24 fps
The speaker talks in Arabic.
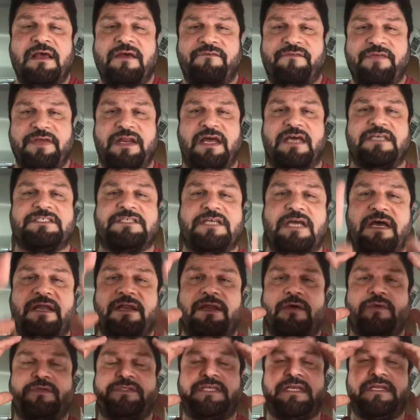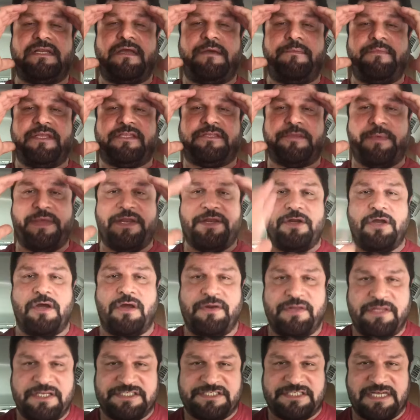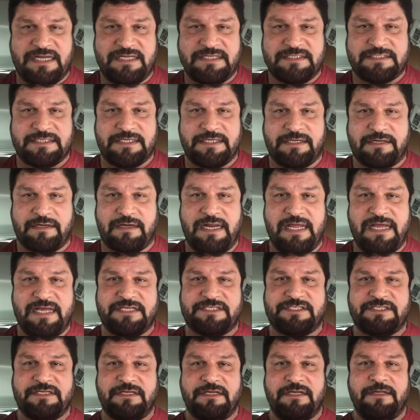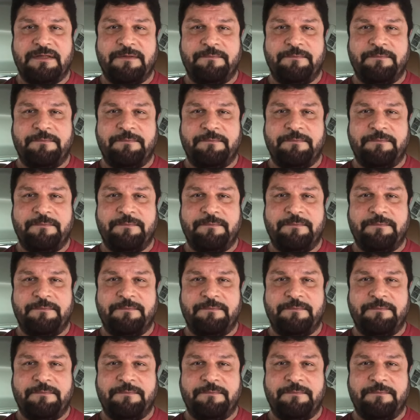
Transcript: في ناس كانوا كانهم يتمنون ذا الشيء يصير ليش؟